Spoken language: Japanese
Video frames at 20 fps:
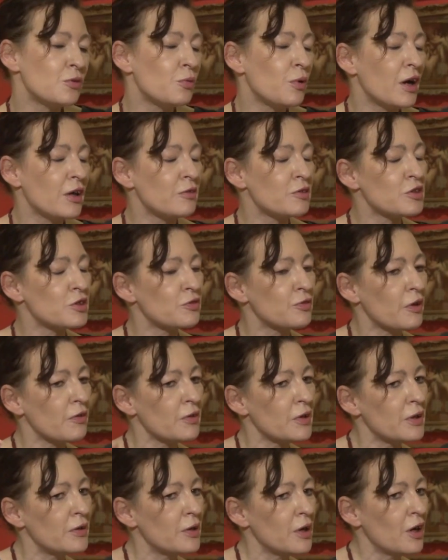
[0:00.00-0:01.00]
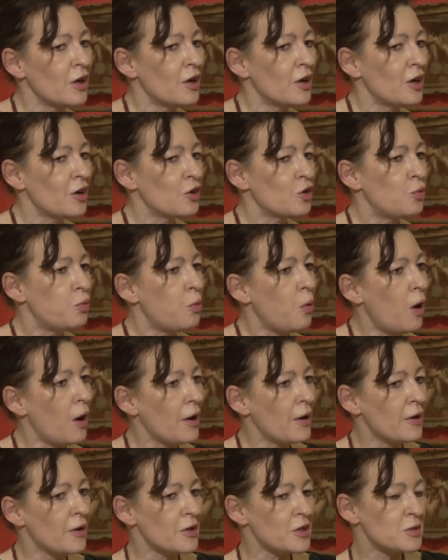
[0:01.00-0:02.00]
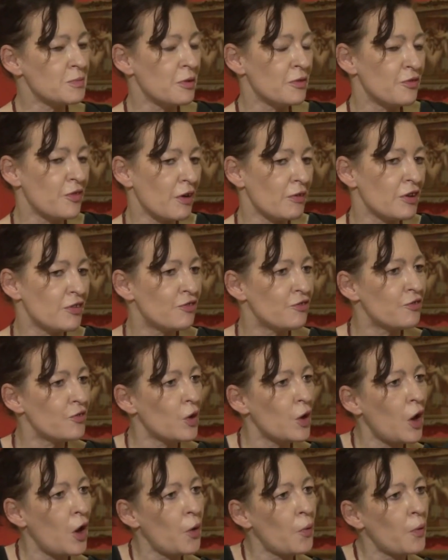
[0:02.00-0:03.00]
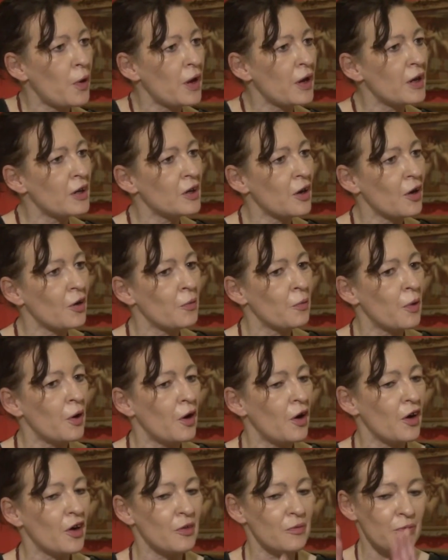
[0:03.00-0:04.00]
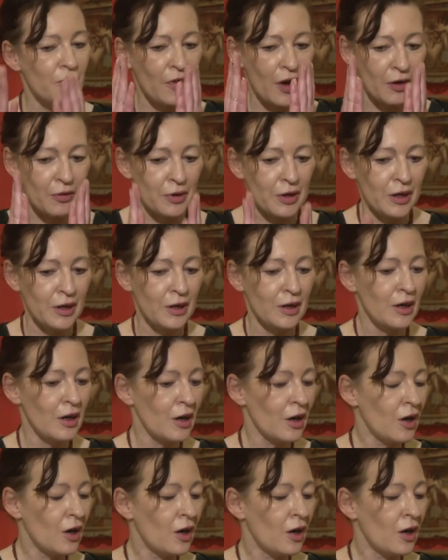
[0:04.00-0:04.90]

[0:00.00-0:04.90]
a way which was very quiet but very flowing in her work and very